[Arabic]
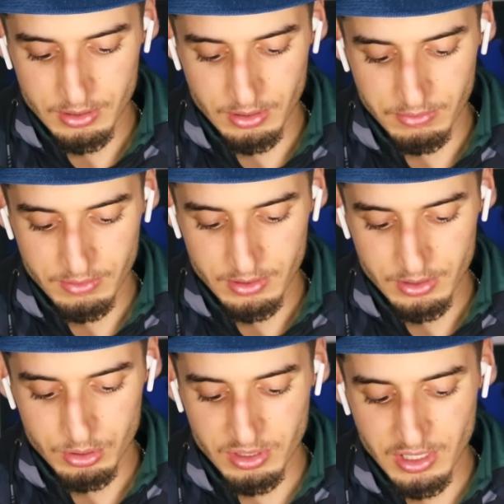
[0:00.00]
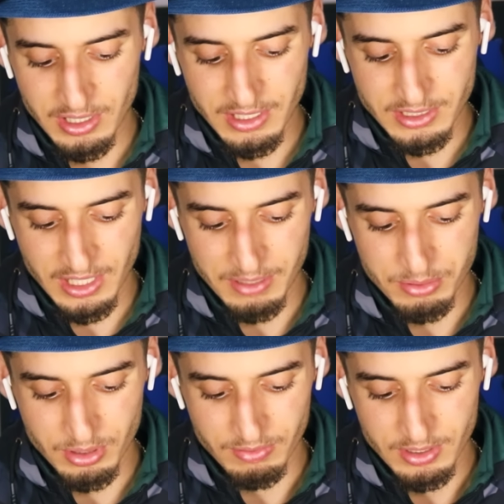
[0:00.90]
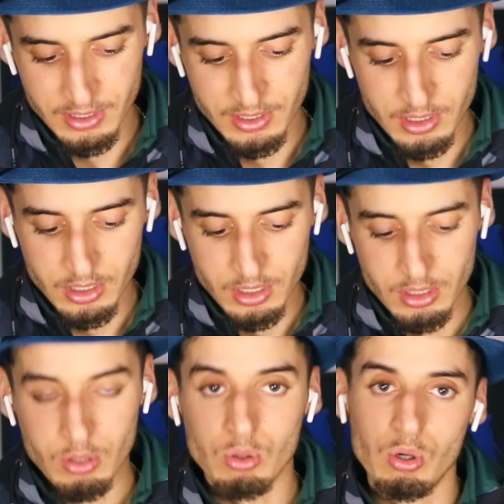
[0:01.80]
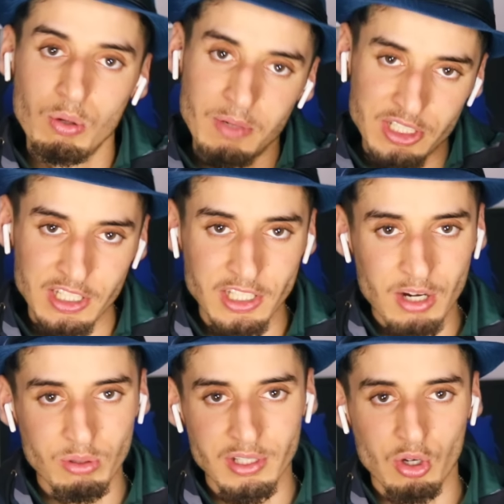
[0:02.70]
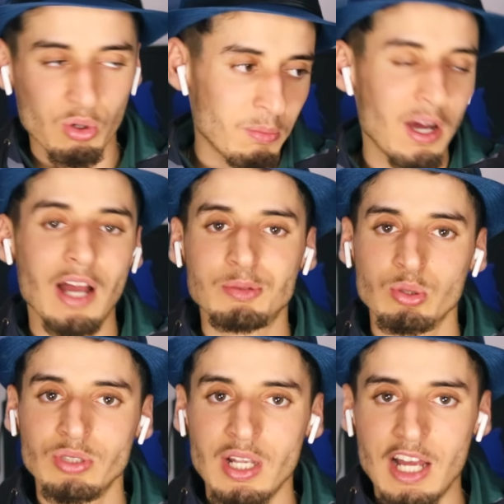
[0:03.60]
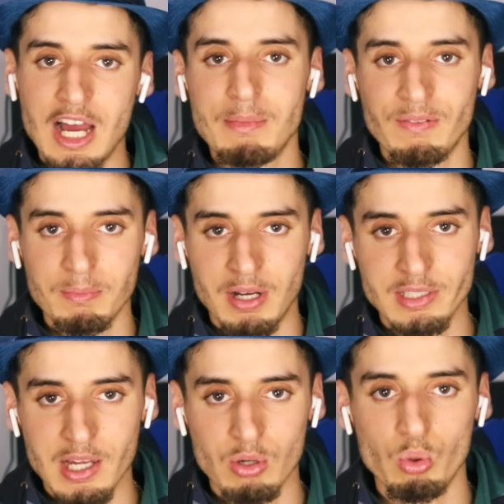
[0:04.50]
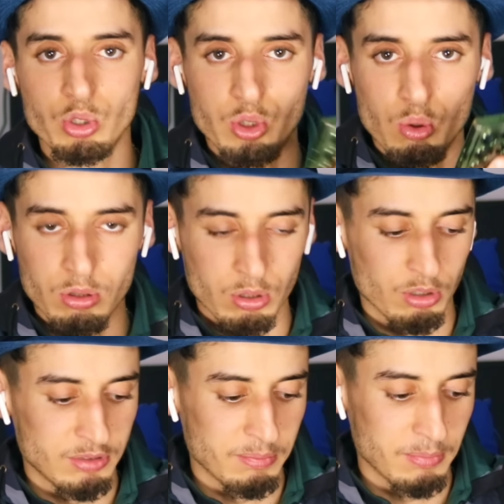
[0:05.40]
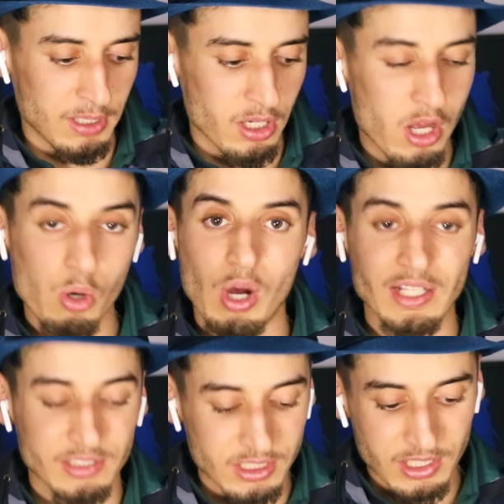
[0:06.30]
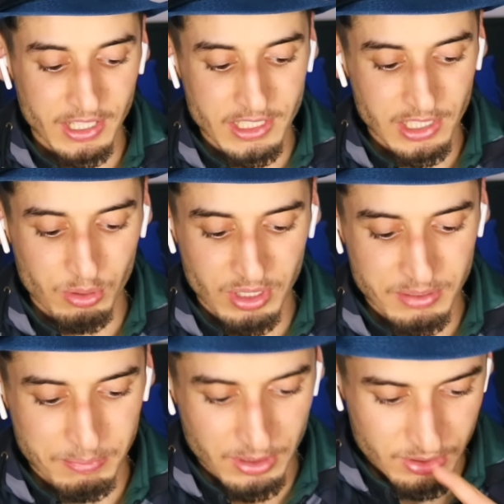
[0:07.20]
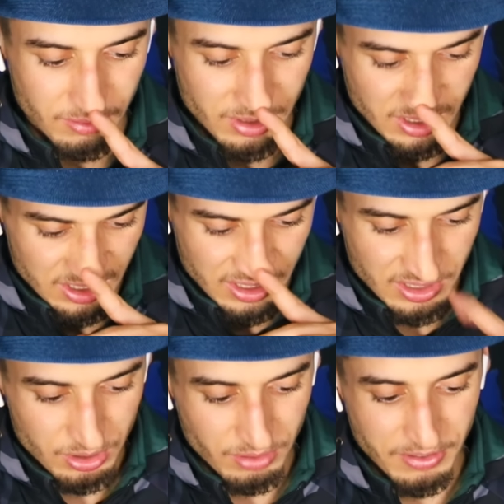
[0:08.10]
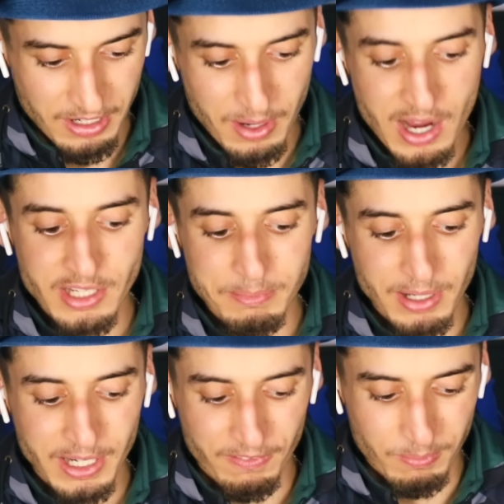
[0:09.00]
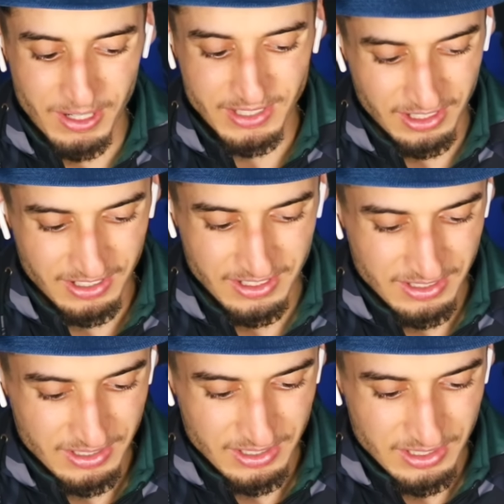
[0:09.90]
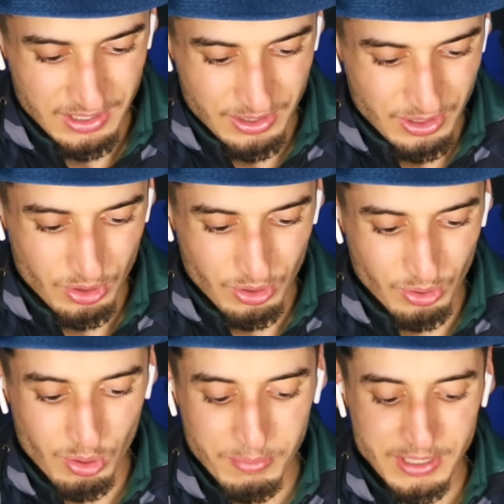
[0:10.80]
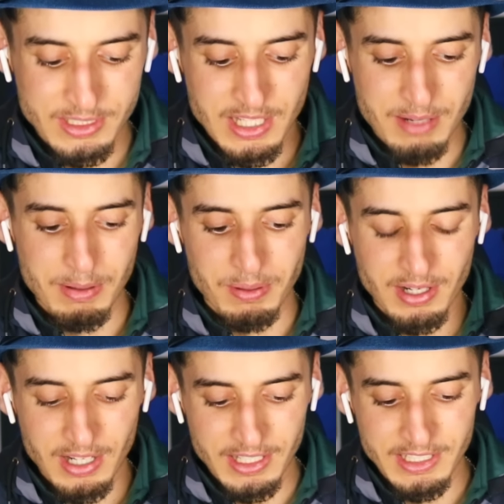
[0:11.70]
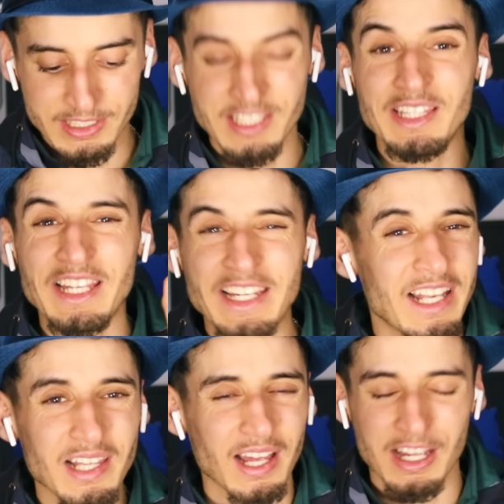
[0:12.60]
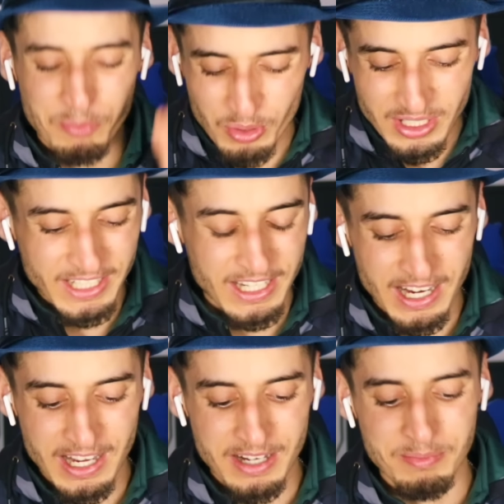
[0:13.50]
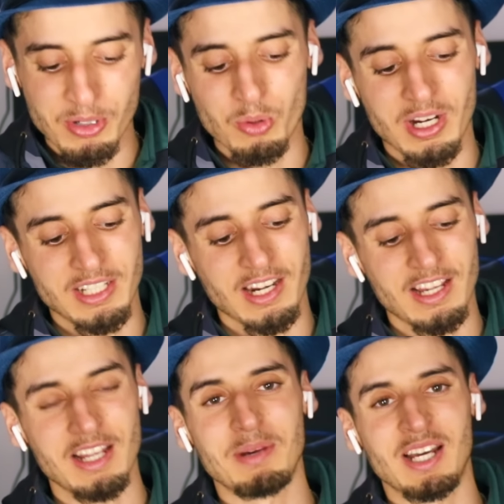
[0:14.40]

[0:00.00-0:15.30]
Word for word: شوف شو على على ترحيب شوف وهما شنو داروا لنا هما حبسوا لنا اللعابه في المطار وجوعوهم تماك وحتى الصلاه كيصليوها تماك شوف شوف حاليا باقيين في المطار هما السبب الرئيسي اللي كلخم واللي كعاهم هو هاد الرايه